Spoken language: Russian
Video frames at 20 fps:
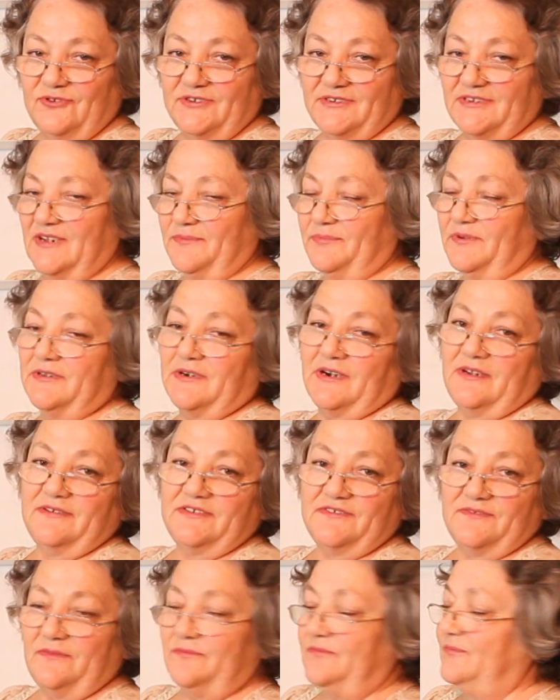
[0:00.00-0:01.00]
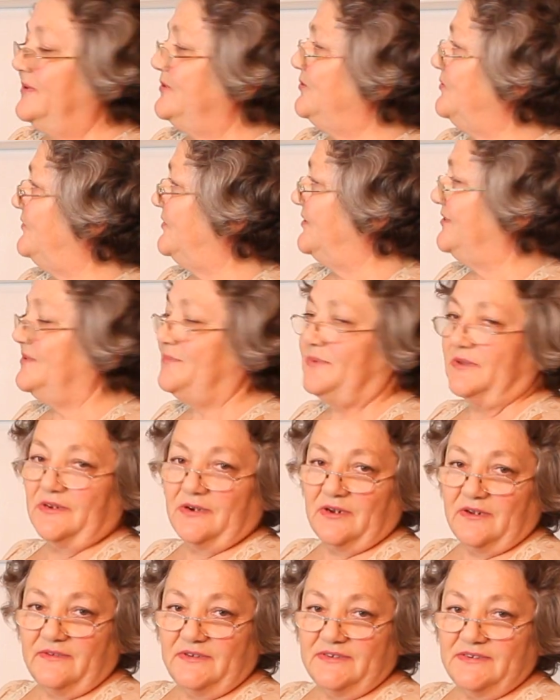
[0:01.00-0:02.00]
не знаю, понравилось вам мое или не
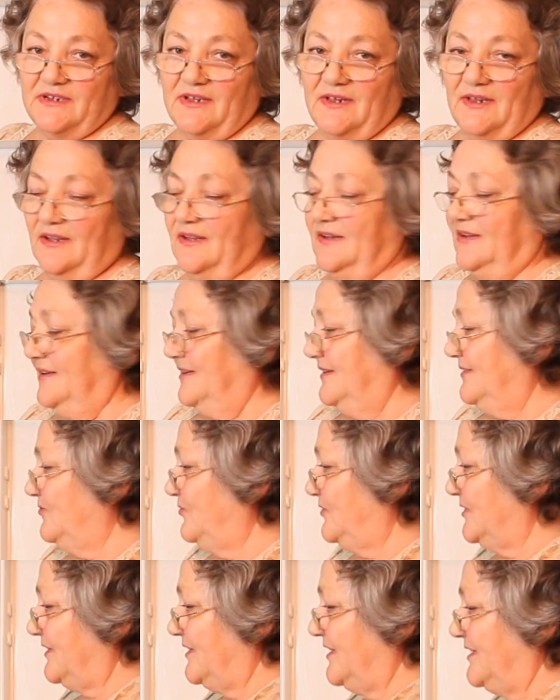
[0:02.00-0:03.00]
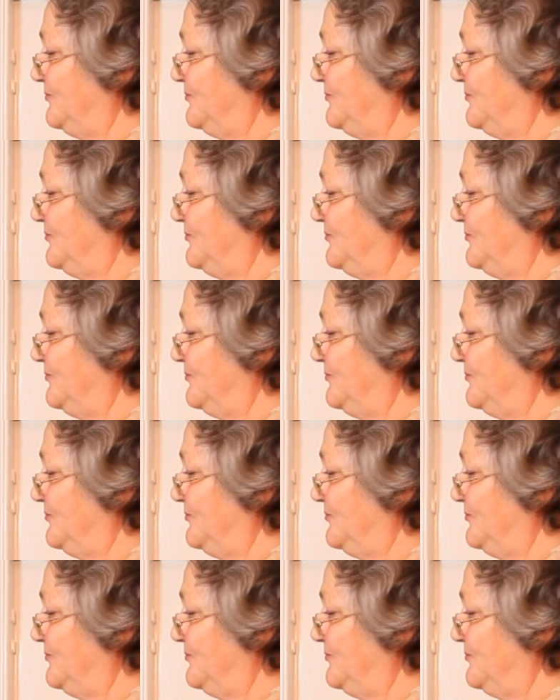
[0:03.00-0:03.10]
понравилось. Вот так я